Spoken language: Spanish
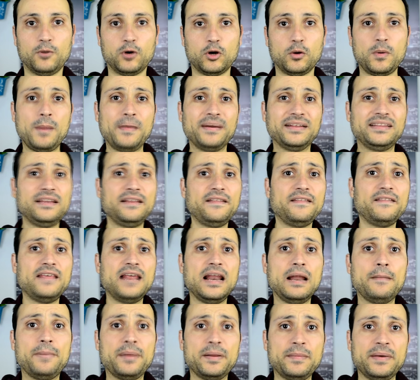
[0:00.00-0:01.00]
Bueno, voy a partir desde
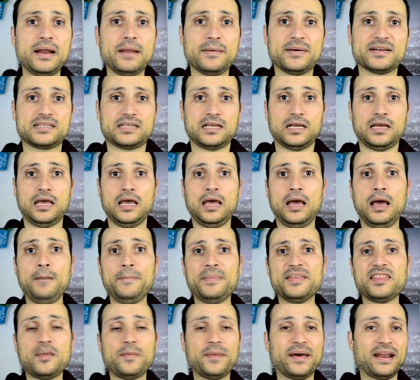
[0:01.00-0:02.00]
la primera base. Eh, ha
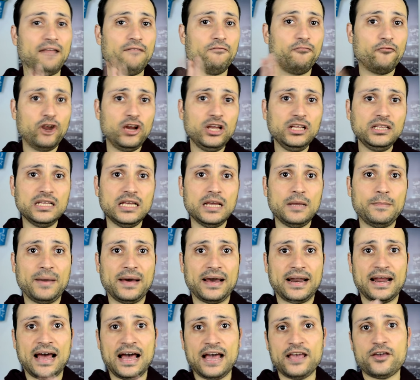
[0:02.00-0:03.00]
empezado para Android y
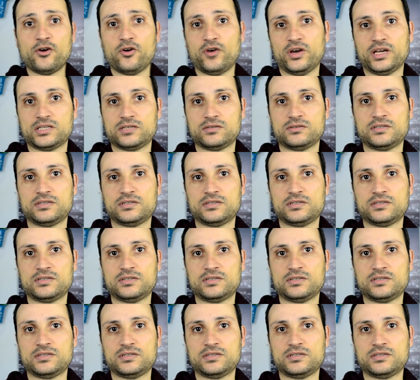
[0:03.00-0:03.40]
para iOS.